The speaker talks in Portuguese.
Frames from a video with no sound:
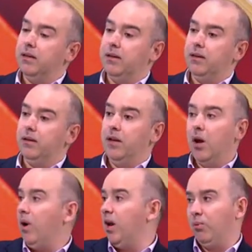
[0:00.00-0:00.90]
Eh,
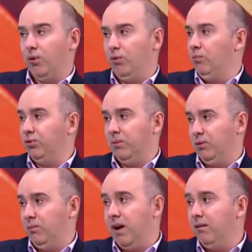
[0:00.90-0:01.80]
não era para o
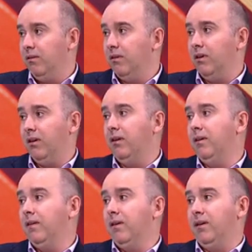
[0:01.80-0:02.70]
comportamento humano e
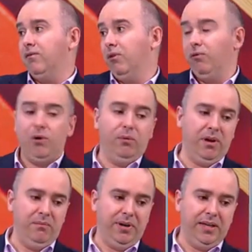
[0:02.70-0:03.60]
envolveu
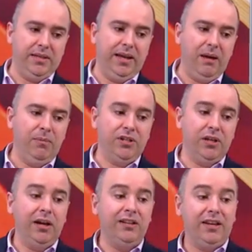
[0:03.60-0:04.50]
a empresa Cambridge
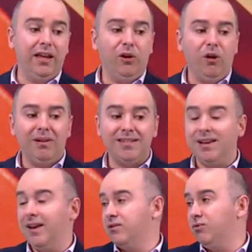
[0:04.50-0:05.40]
Analytica e Global
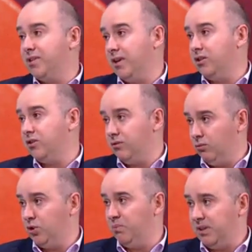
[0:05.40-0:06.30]
Science Research,
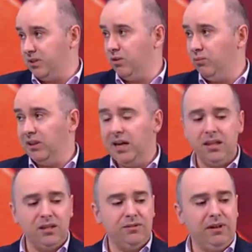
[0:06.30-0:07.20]
duas empresas estão muito
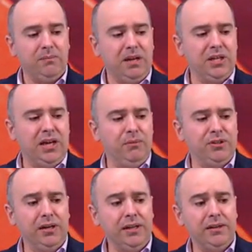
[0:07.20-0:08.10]
ligadas, falo mais em
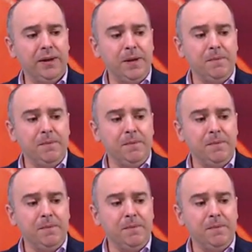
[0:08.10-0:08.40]
Cambridge Analytica,